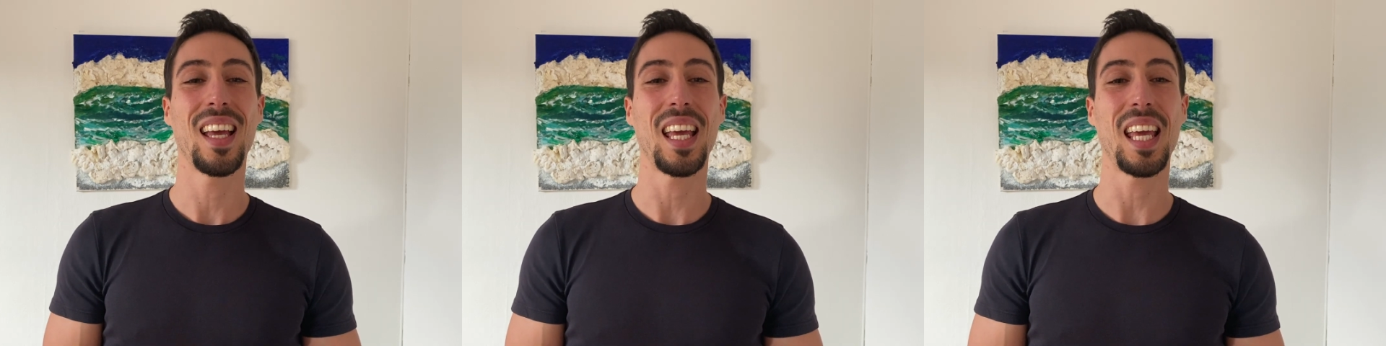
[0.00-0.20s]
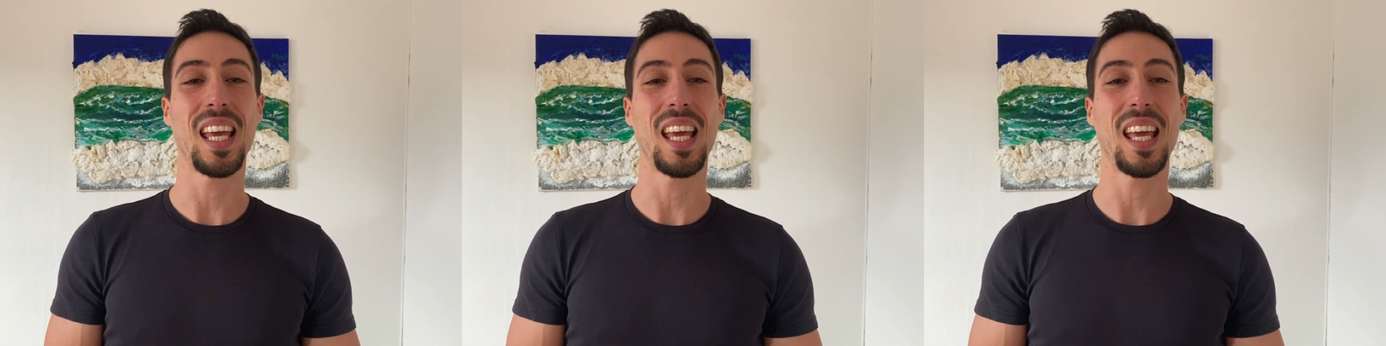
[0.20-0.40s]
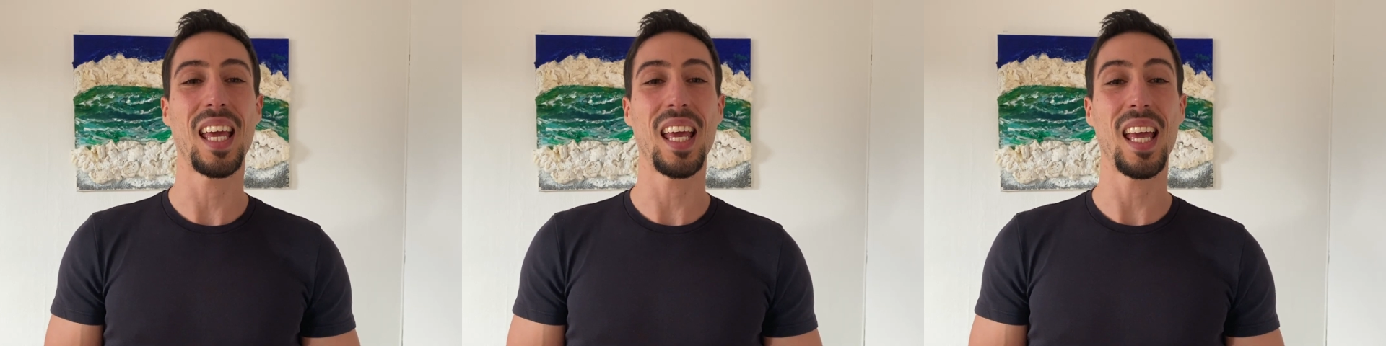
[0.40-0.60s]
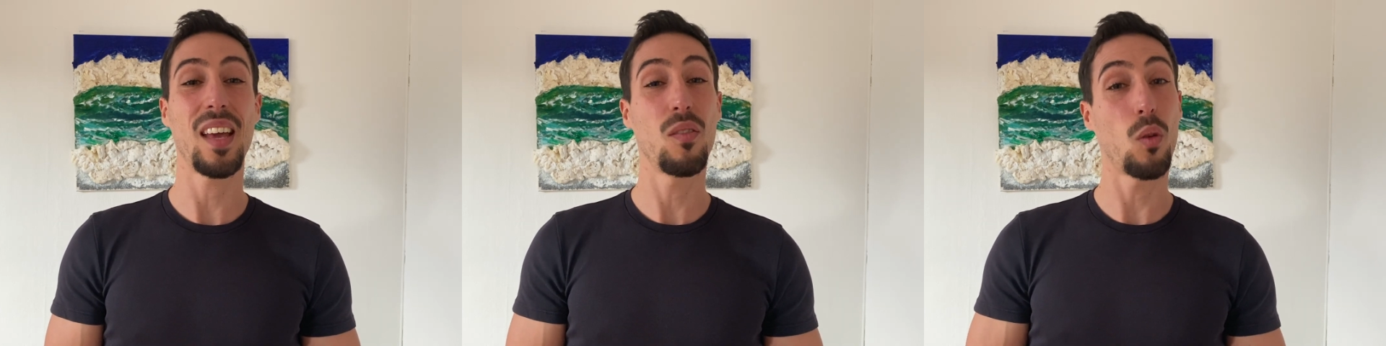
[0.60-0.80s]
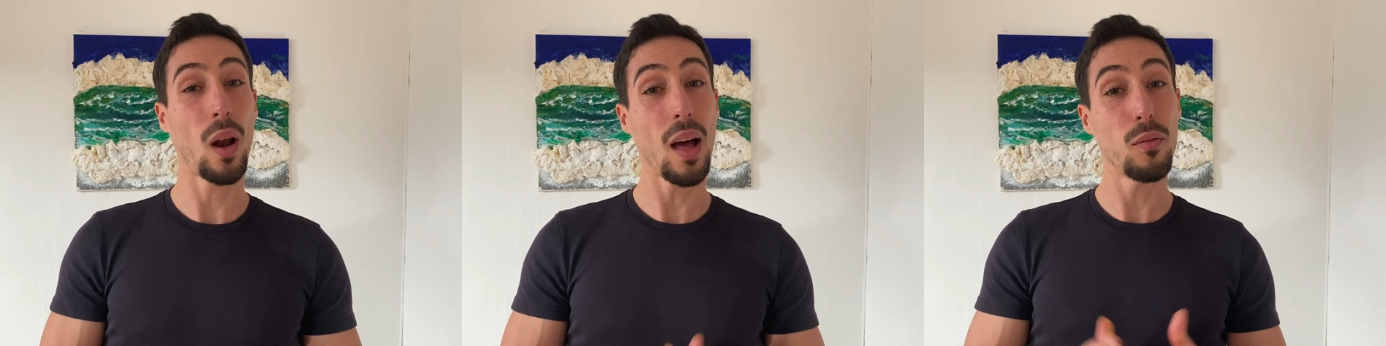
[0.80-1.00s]
et,
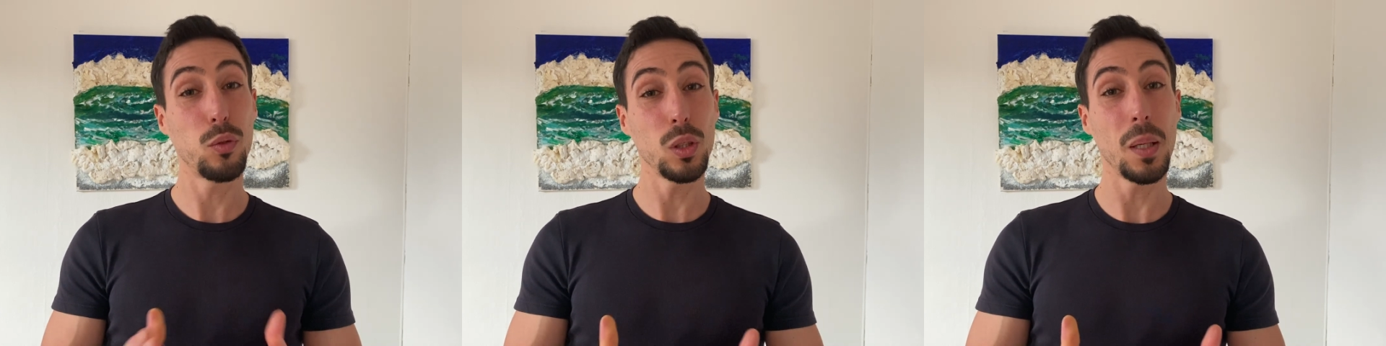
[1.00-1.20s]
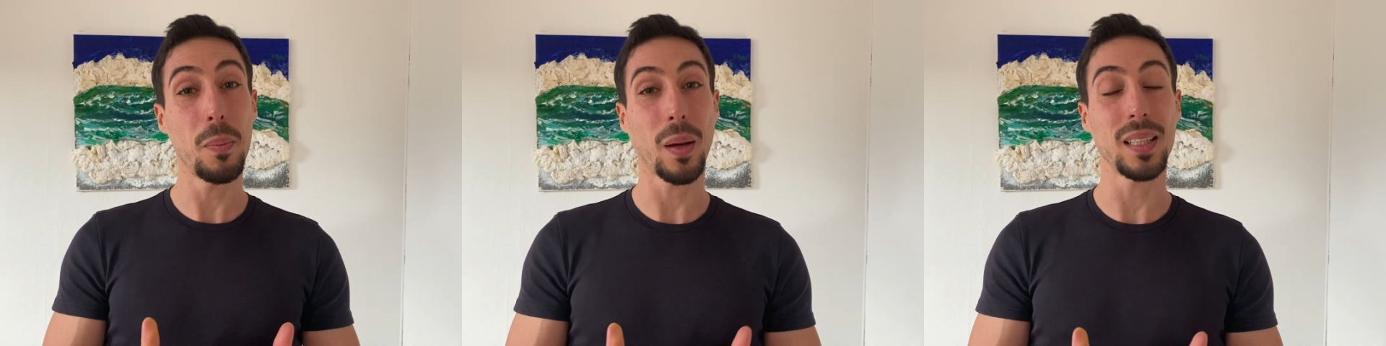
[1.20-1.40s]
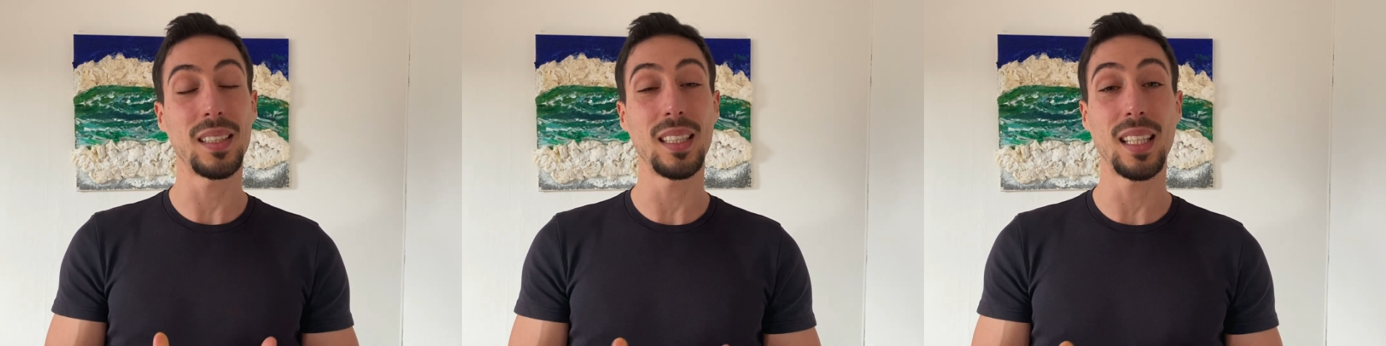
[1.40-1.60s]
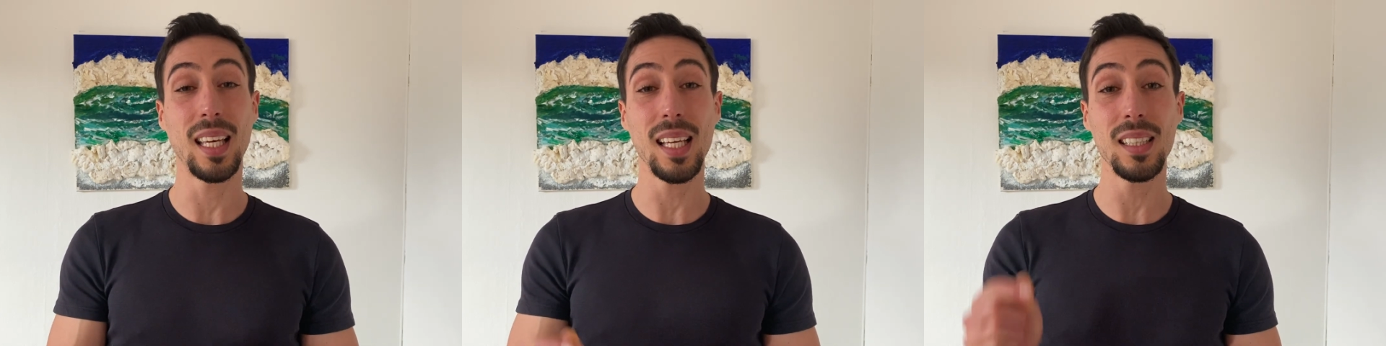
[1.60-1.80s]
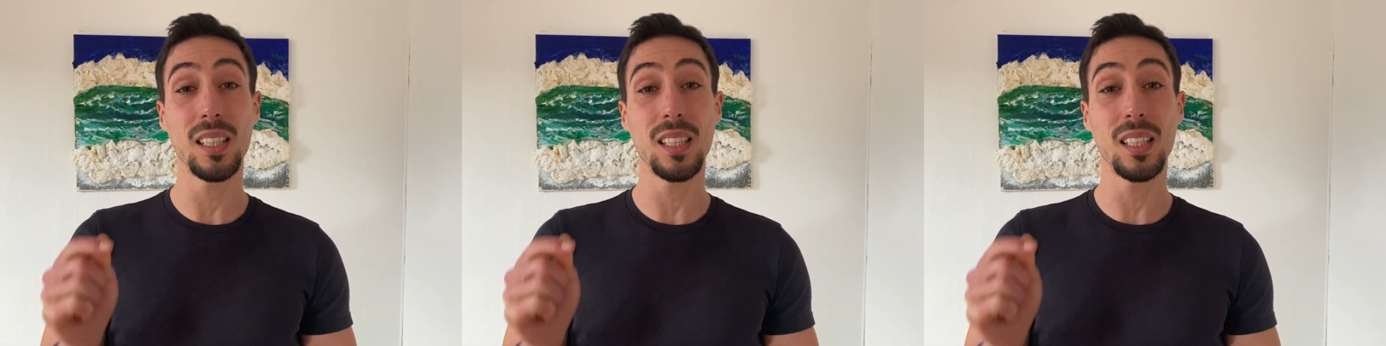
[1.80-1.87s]
voilà, vous de pratiquer,